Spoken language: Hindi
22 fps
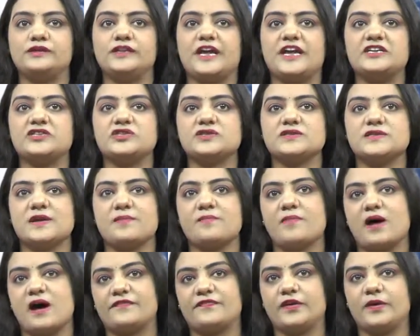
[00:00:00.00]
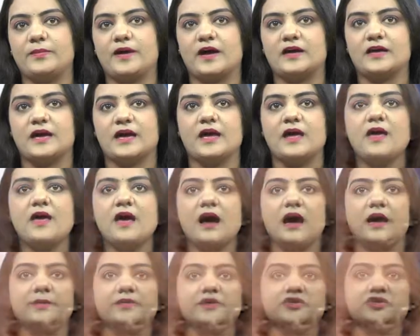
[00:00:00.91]
देश से माफी मांगे
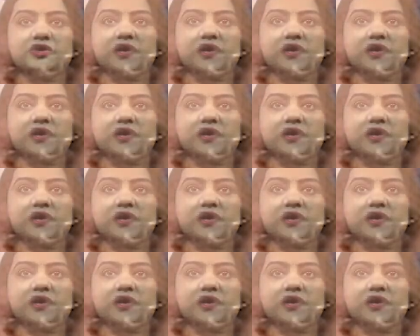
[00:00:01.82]
अमित